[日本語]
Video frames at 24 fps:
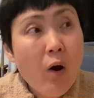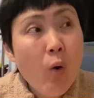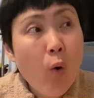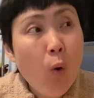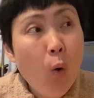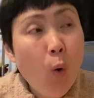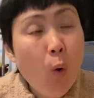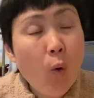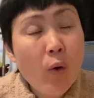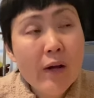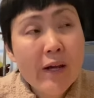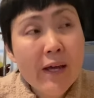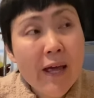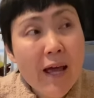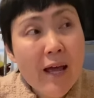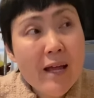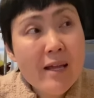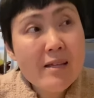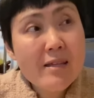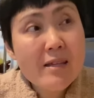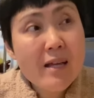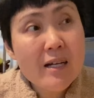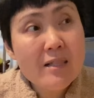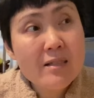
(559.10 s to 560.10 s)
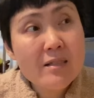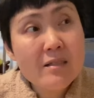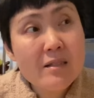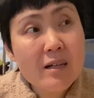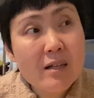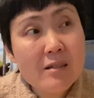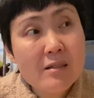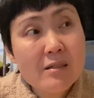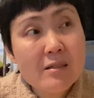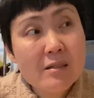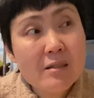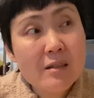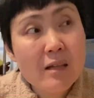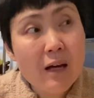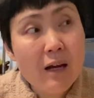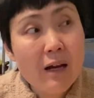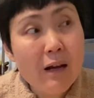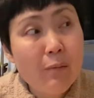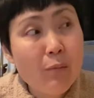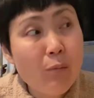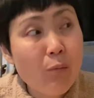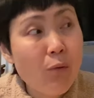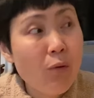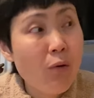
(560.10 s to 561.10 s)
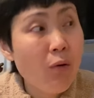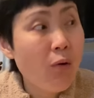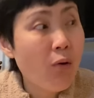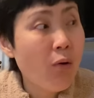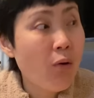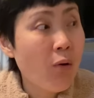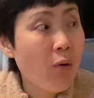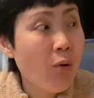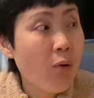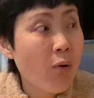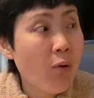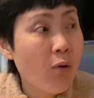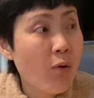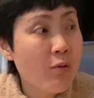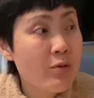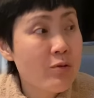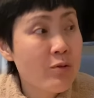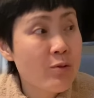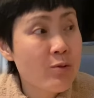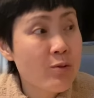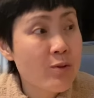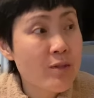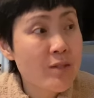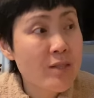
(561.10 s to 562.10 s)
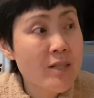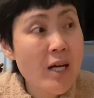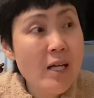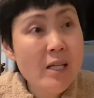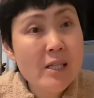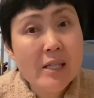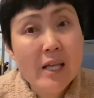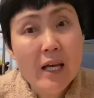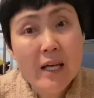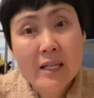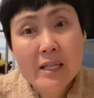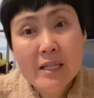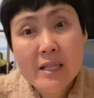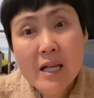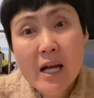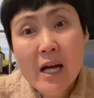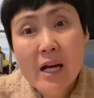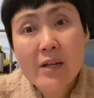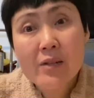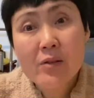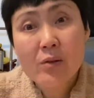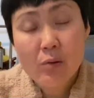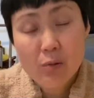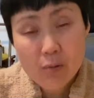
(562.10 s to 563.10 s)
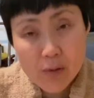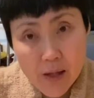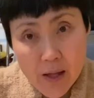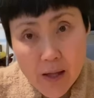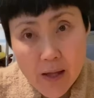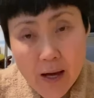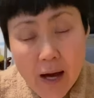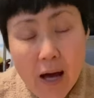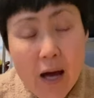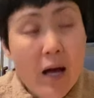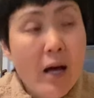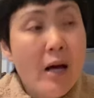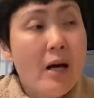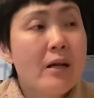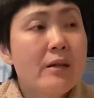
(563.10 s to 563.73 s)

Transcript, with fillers: 保険なしだったらもう出産できないよねあ